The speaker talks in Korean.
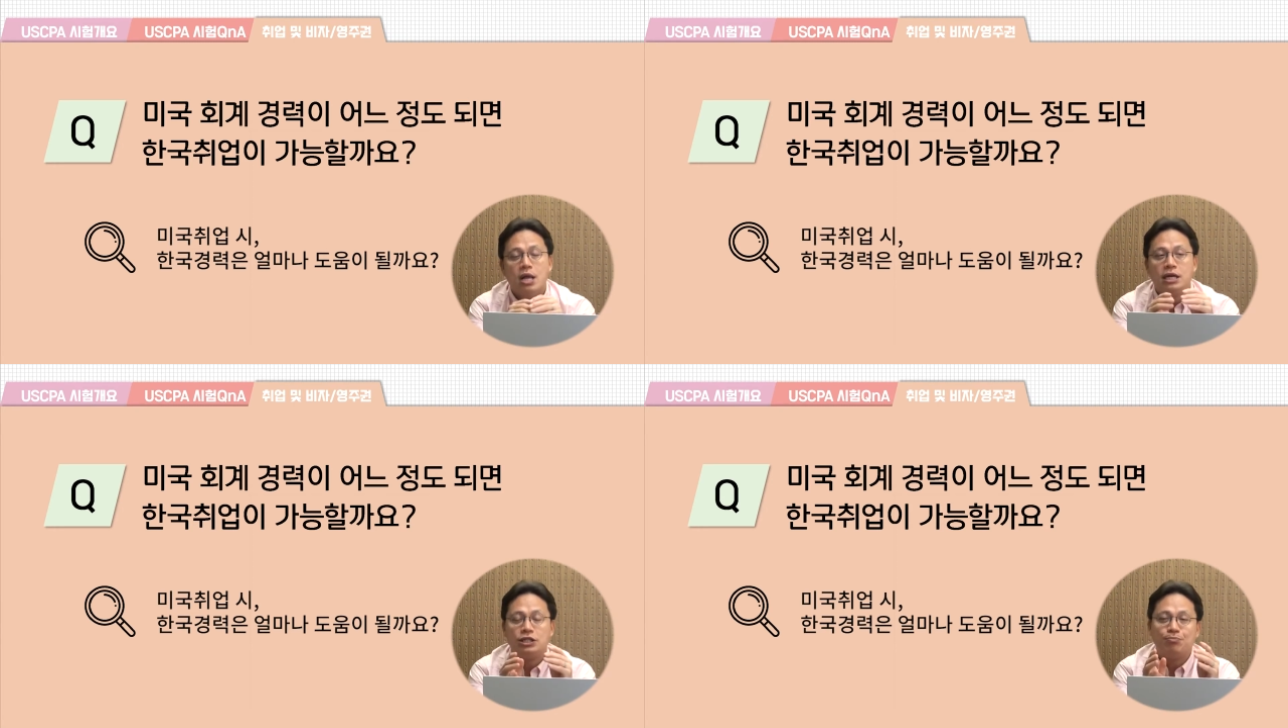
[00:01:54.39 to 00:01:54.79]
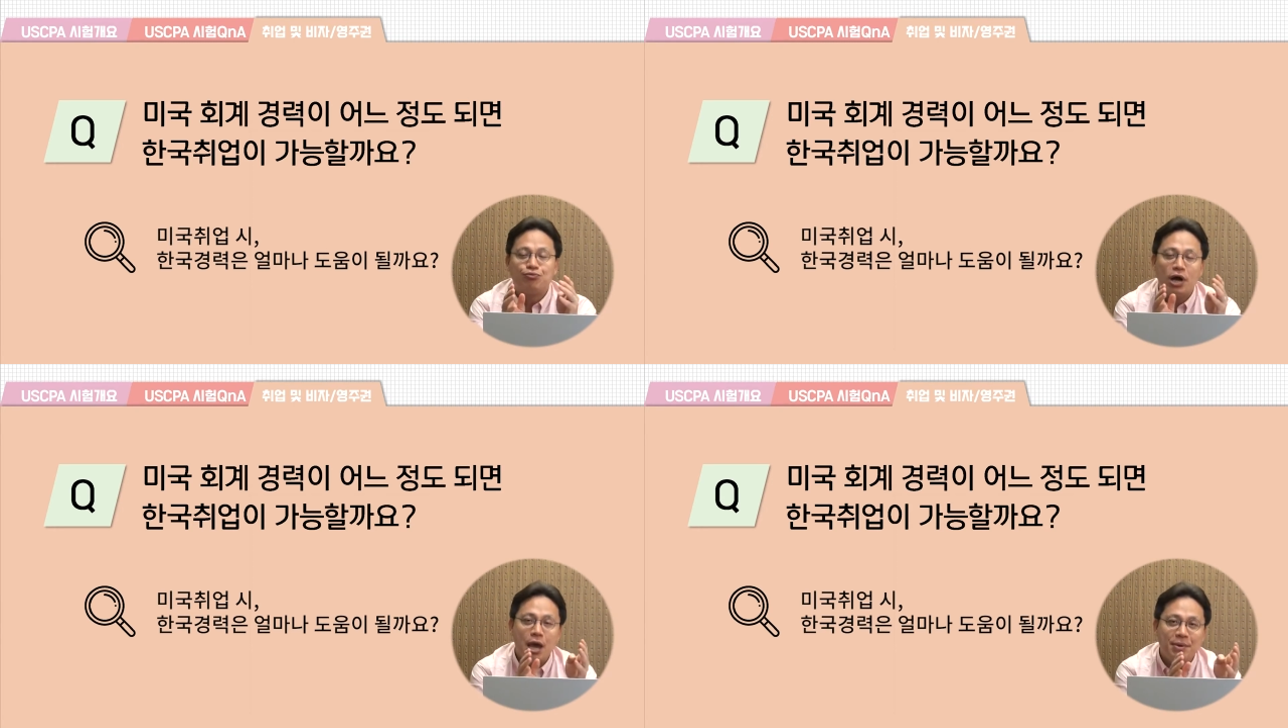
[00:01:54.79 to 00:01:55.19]
그래서
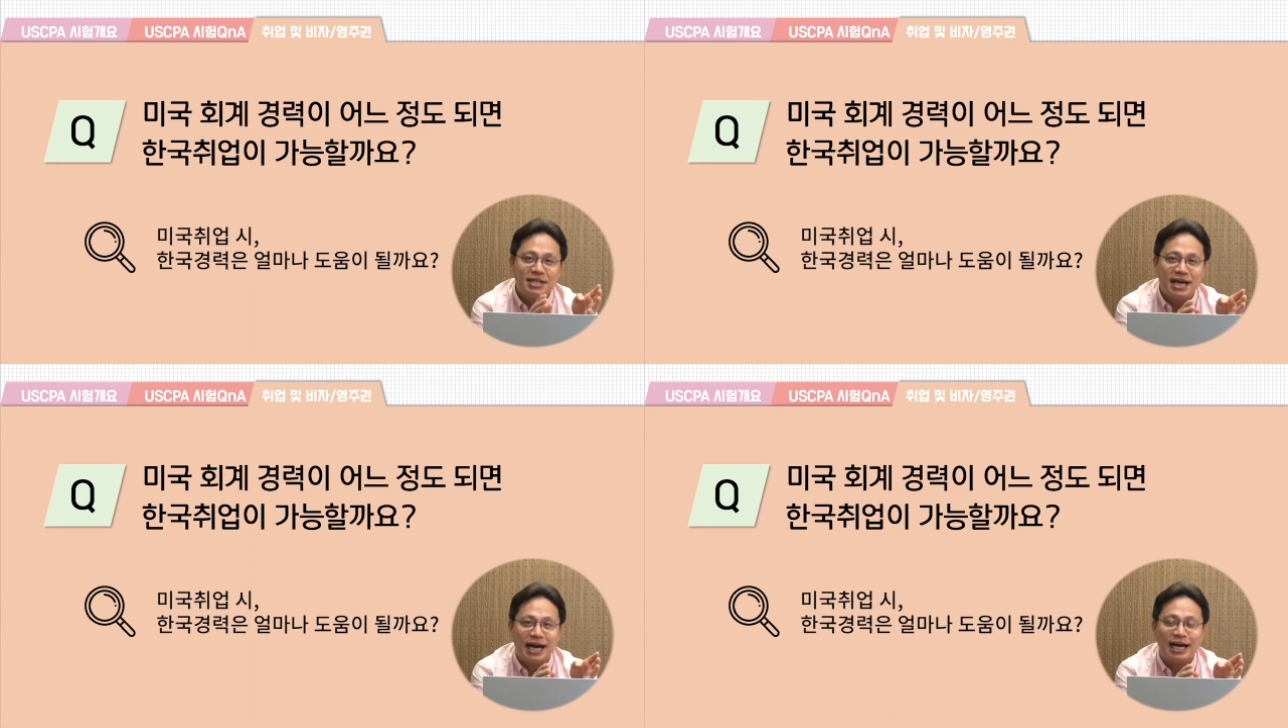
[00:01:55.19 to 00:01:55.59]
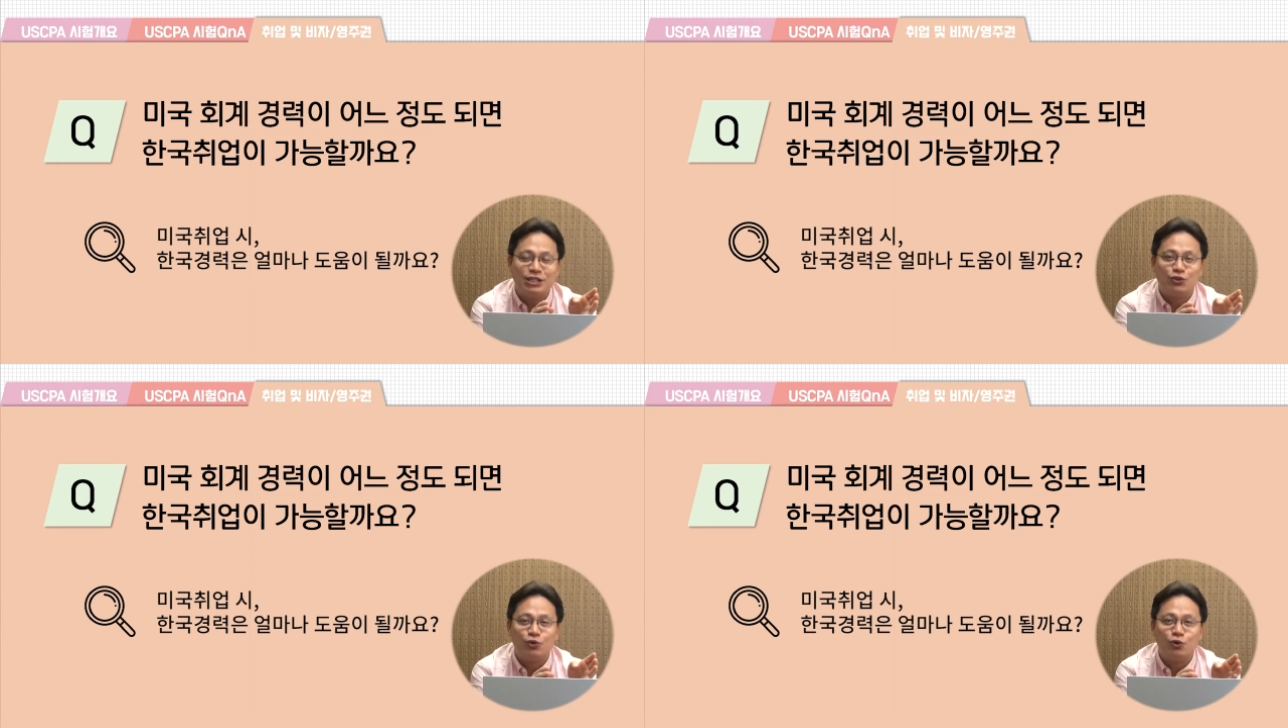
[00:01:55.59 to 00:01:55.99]
프라이빗에
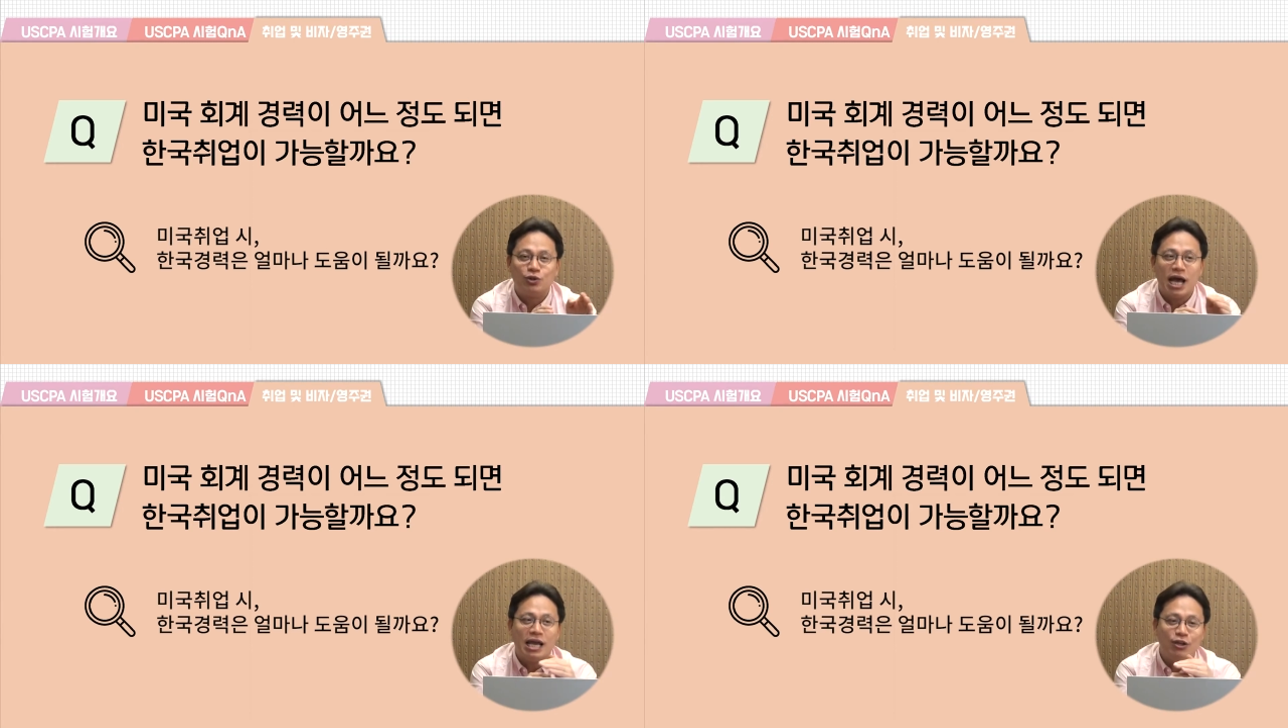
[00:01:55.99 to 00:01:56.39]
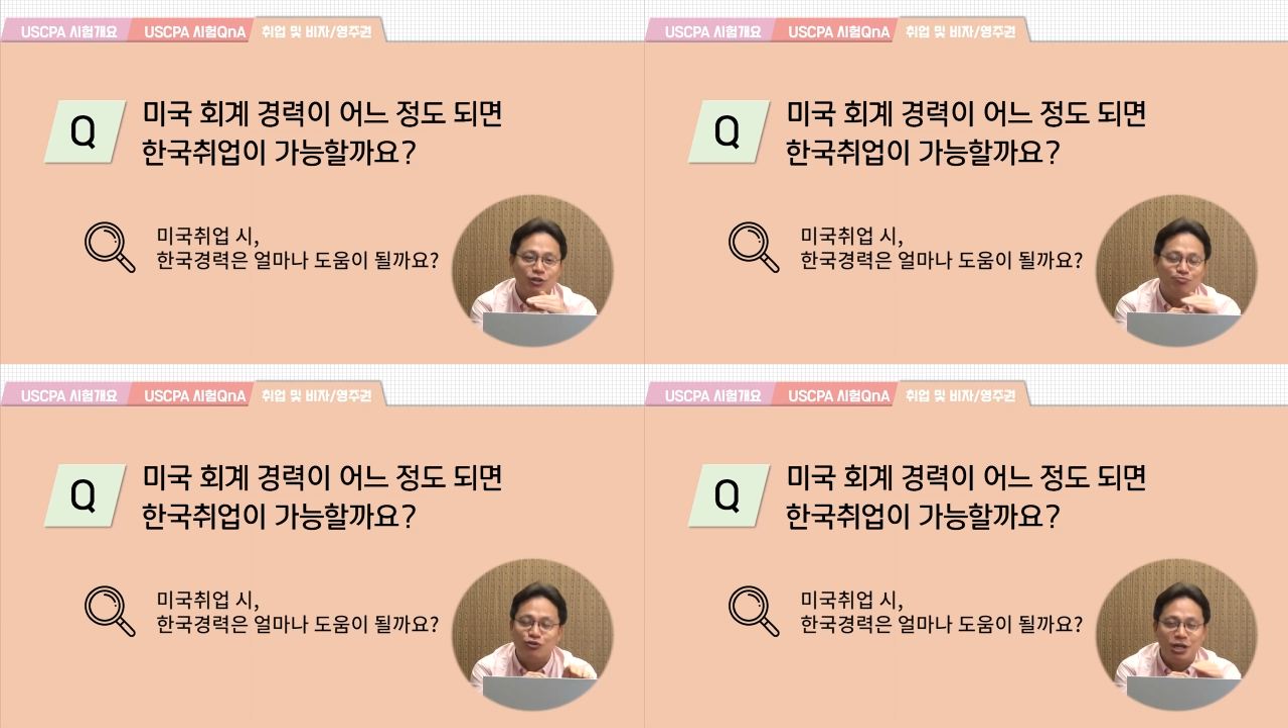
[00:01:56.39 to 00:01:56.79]
가가지고 다
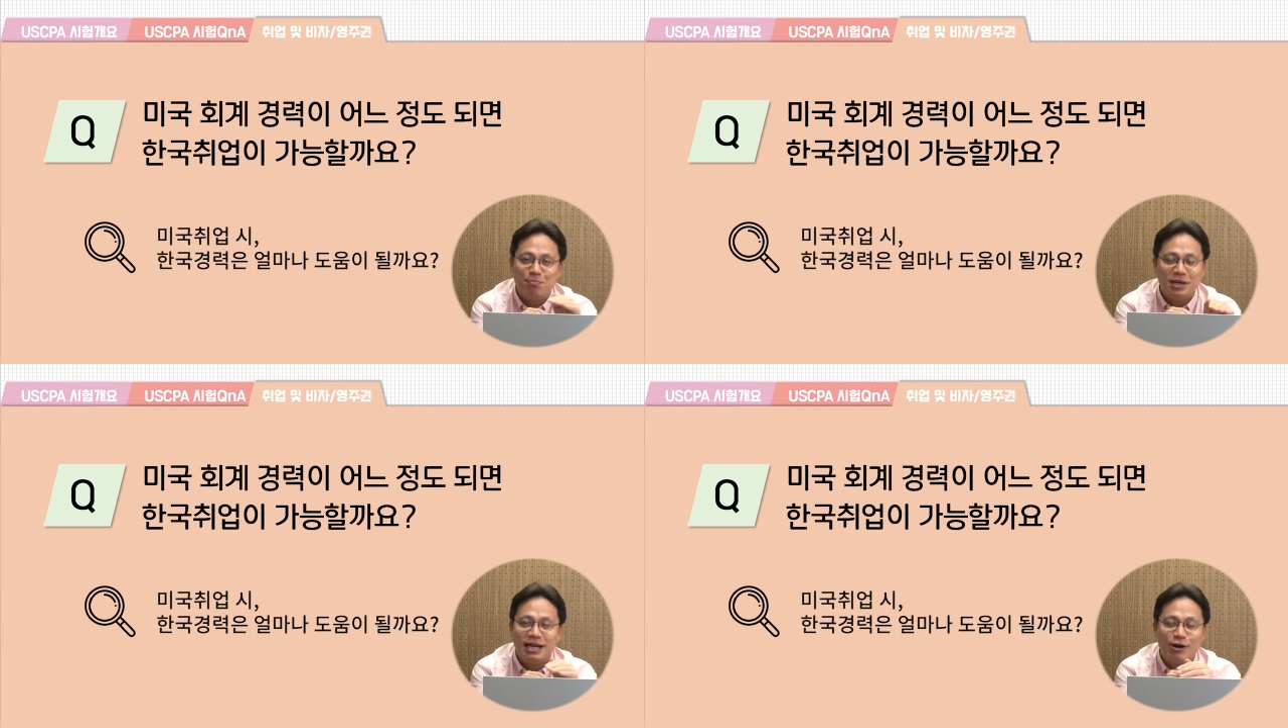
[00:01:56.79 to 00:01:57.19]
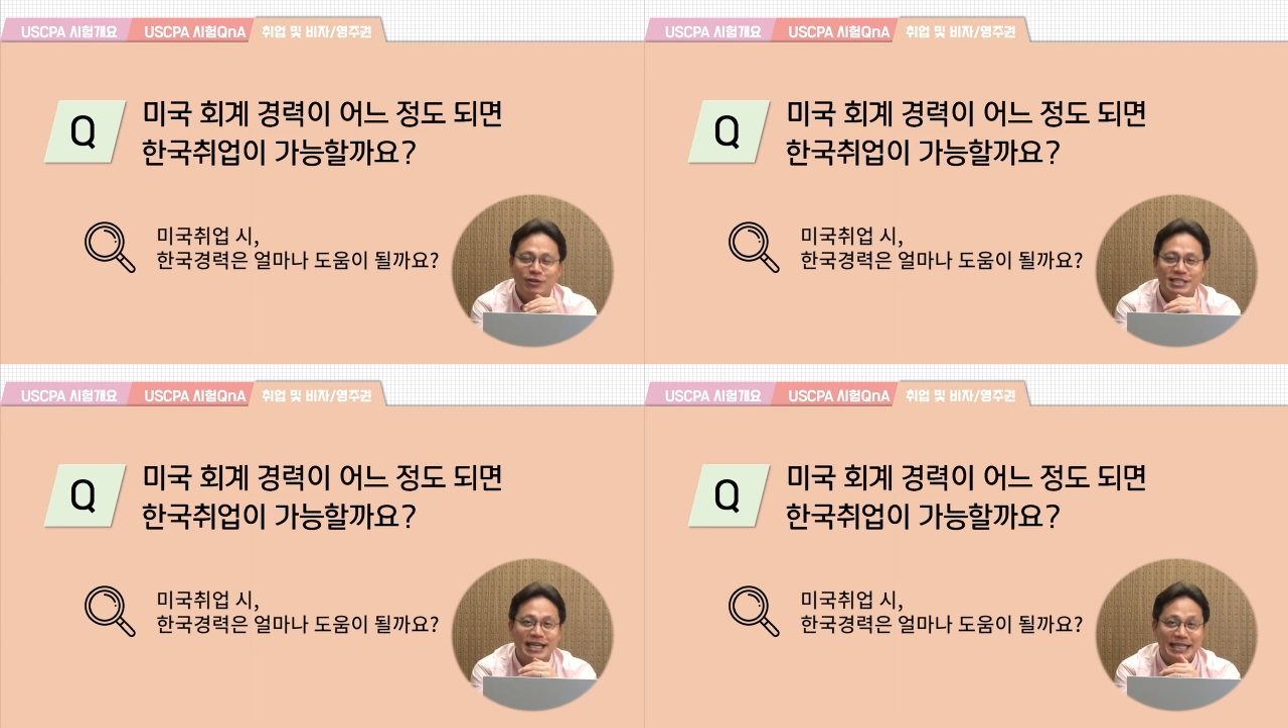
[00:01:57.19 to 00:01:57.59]
이런 부키핑을 하고
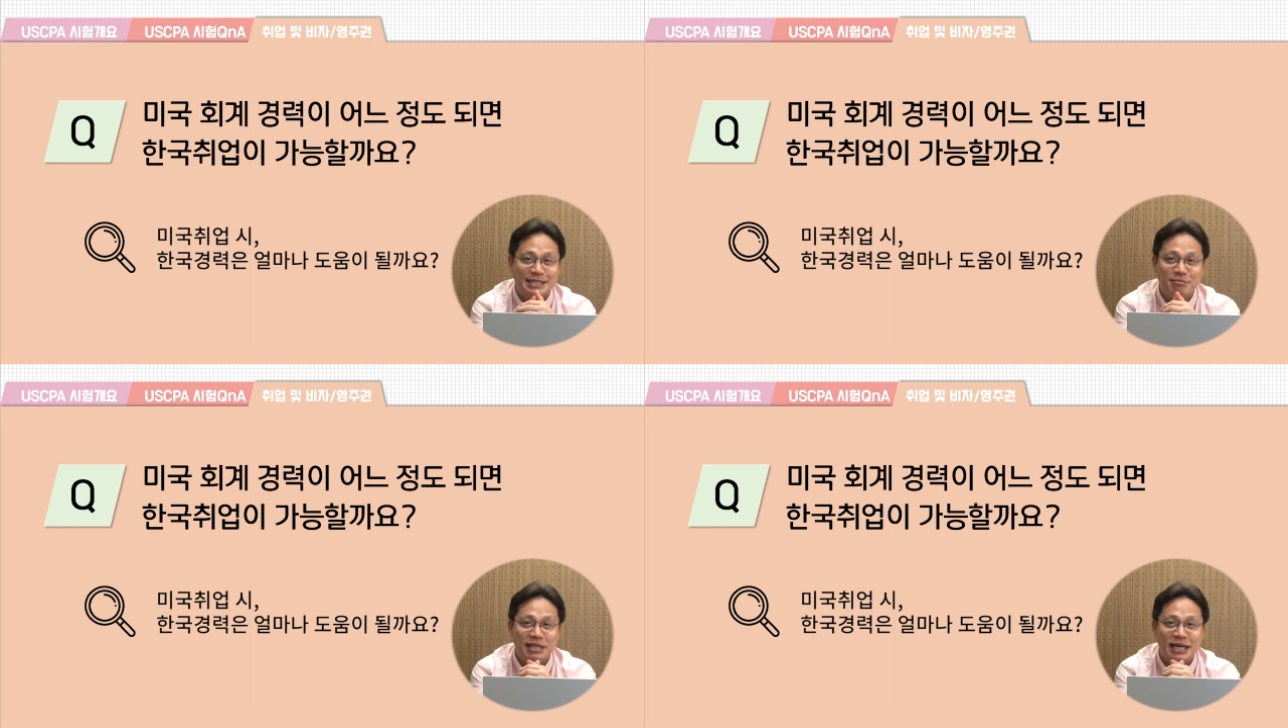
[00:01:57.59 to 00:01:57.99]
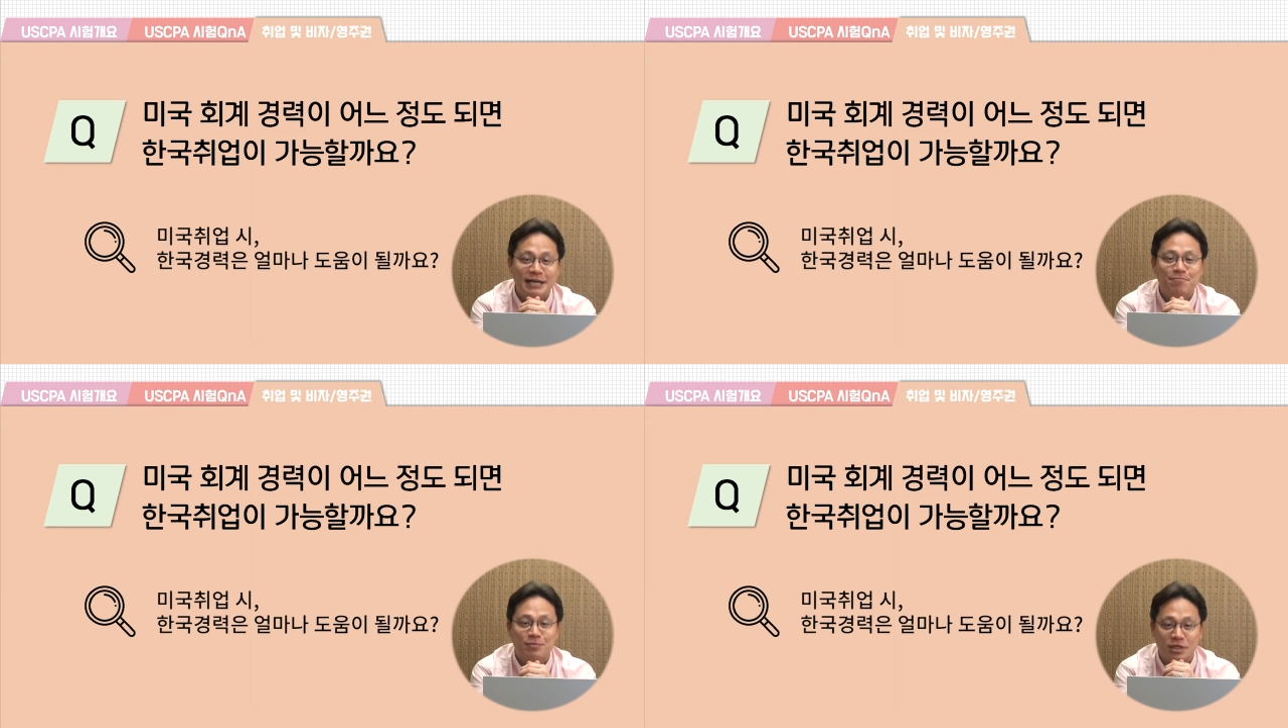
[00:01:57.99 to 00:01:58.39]
있지는
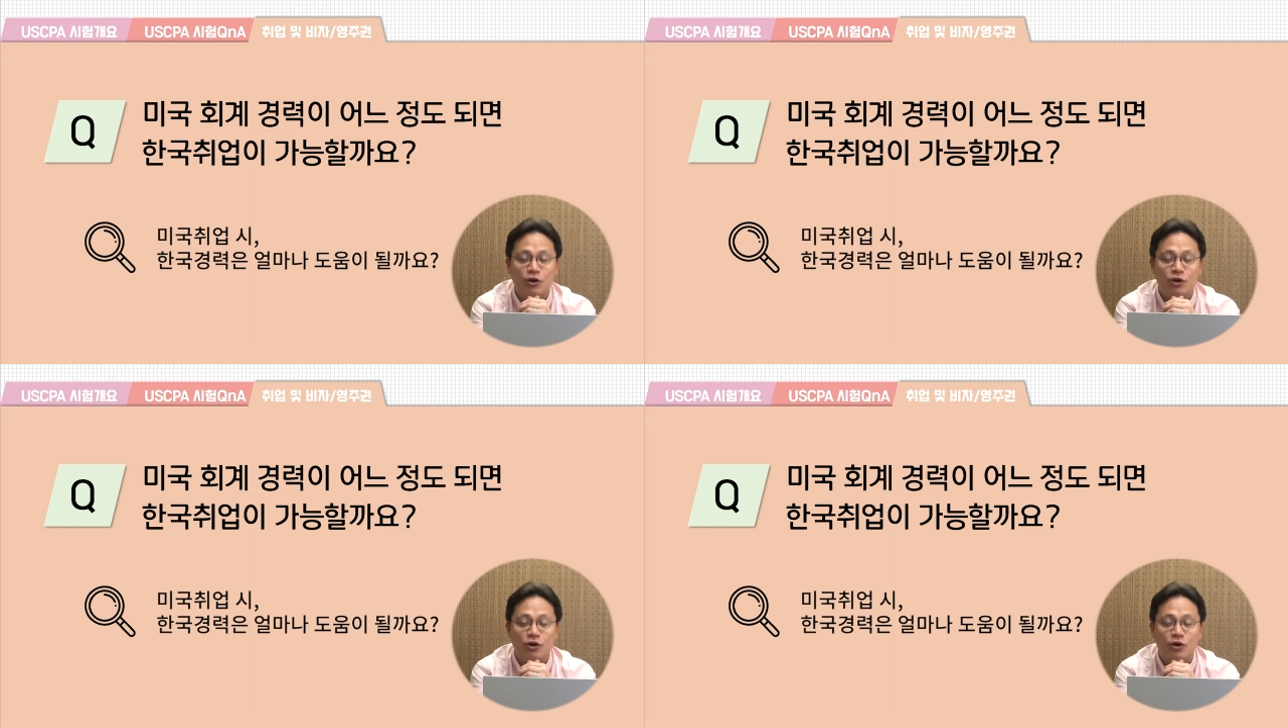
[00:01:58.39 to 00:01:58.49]
않습니다.